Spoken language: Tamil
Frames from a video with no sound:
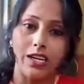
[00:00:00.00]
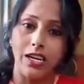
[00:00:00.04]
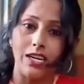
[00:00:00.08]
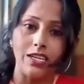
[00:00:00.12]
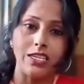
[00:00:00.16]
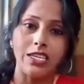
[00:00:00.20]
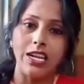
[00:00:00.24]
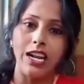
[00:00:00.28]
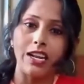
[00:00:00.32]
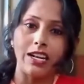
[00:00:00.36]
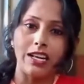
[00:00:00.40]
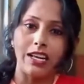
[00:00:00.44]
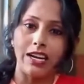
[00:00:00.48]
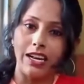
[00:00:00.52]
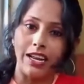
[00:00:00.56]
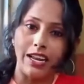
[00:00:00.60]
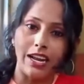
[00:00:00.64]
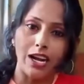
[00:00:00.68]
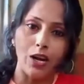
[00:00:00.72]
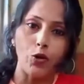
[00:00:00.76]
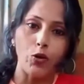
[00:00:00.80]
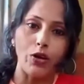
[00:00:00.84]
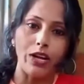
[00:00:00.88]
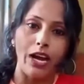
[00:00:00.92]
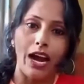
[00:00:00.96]
கட்சியில் இருக்கிற
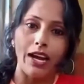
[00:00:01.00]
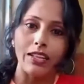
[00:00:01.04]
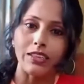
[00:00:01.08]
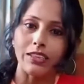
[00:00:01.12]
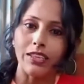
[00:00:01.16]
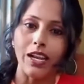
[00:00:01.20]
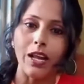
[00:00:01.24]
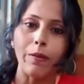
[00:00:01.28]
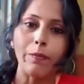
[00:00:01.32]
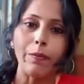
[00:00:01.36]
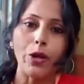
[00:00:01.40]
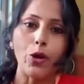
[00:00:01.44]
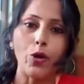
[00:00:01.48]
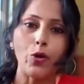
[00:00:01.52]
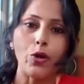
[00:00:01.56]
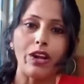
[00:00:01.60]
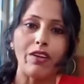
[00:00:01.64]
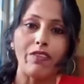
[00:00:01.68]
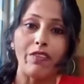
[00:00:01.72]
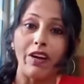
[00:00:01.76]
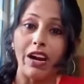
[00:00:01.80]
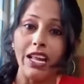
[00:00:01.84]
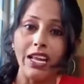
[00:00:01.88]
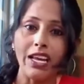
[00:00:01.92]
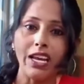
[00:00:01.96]
எங்களுடைய அத்தனை
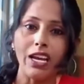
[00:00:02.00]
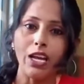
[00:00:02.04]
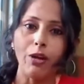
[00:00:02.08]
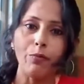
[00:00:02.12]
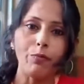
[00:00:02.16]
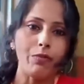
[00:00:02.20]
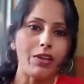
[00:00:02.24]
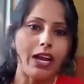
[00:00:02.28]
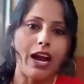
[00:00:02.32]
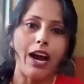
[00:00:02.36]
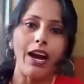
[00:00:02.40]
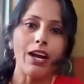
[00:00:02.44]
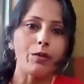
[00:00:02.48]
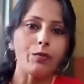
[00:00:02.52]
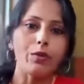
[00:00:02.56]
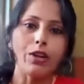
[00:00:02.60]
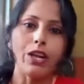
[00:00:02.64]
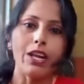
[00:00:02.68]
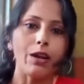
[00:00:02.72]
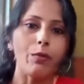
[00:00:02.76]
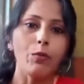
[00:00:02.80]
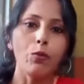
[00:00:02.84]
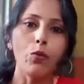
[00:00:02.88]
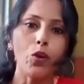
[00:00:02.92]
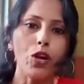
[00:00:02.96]
பேருடைய வரிகளையும் யாரும்
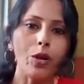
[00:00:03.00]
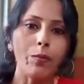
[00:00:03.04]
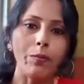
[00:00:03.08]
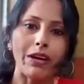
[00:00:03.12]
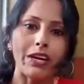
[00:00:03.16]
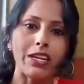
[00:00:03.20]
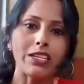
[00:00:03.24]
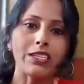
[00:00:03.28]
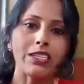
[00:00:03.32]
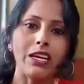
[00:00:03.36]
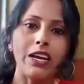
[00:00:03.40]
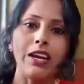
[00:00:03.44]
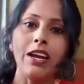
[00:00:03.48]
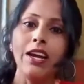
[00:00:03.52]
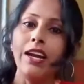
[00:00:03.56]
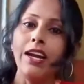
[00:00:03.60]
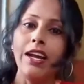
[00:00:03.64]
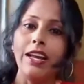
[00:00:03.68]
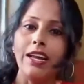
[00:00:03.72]
நீங்க மூடி மறைச்சு